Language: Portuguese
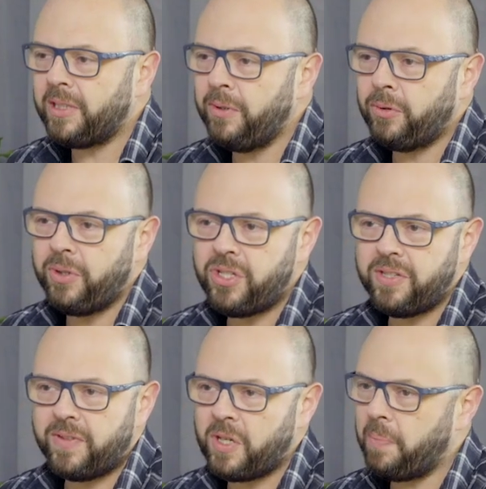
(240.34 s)
tão
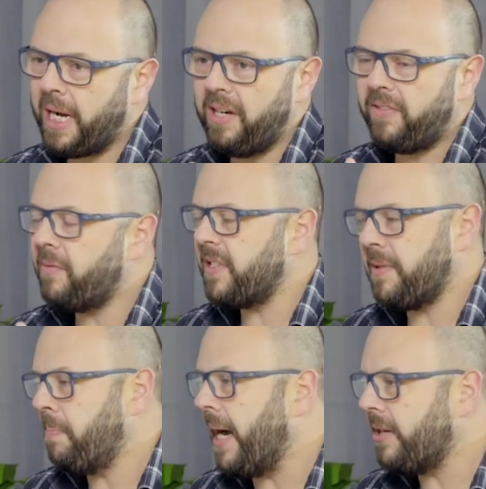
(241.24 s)
intuitiva que para ele vai fazer
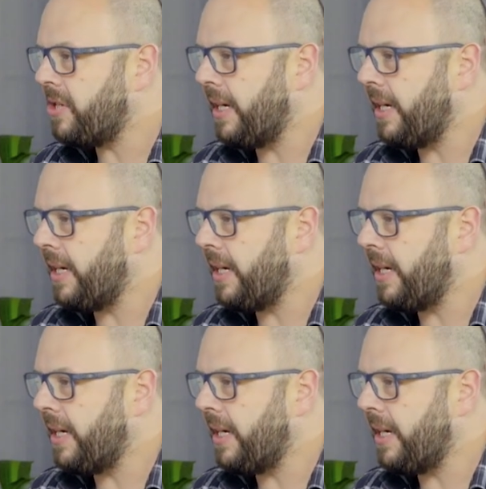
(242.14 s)
parte da